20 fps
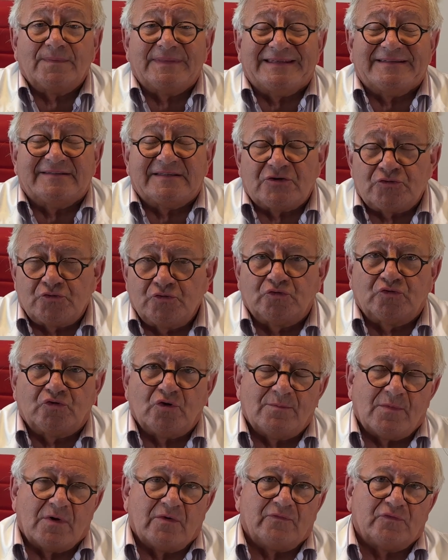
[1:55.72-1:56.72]
Des
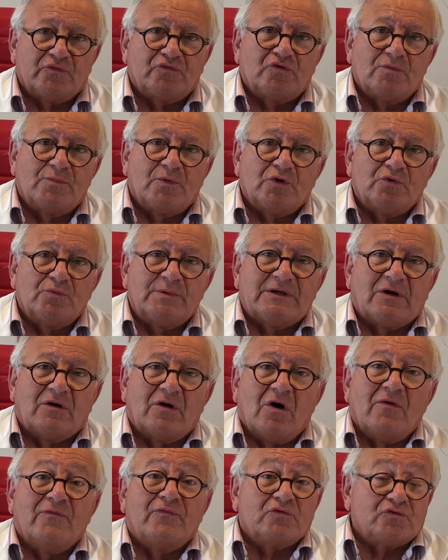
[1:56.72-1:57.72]
ajustements vont se produire
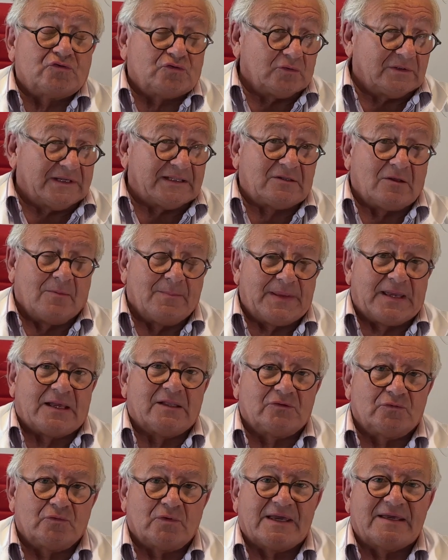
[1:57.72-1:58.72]
en fonction de la
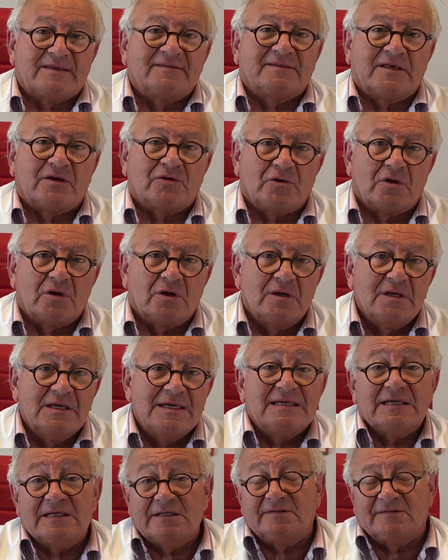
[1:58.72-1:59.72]
température extérieure.
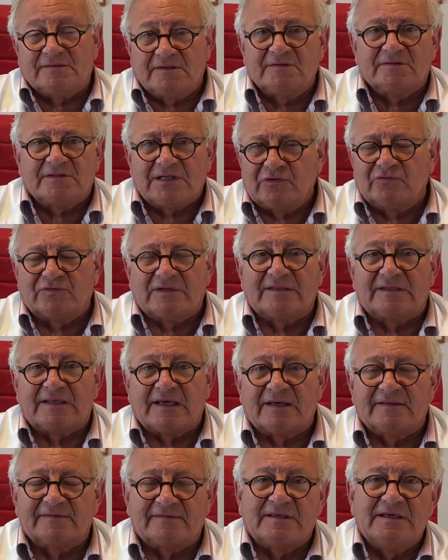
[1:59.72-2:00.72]
Ici, ce qui nous
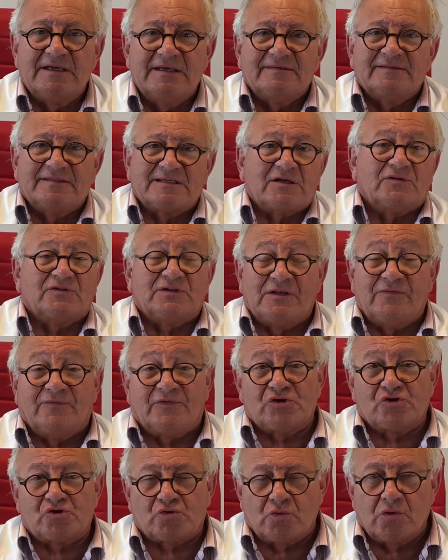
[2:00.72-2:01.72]
intéresse, c'est quand il
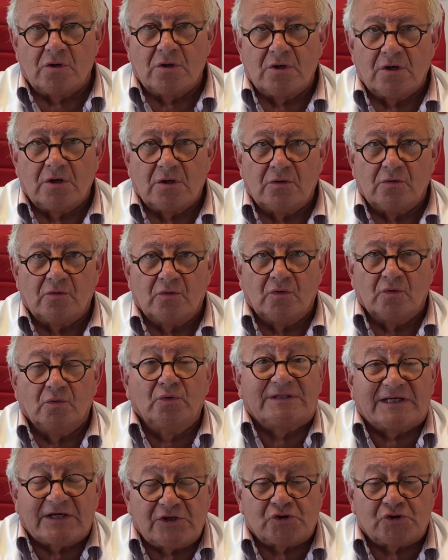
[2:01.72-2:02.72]
fait chaud ou très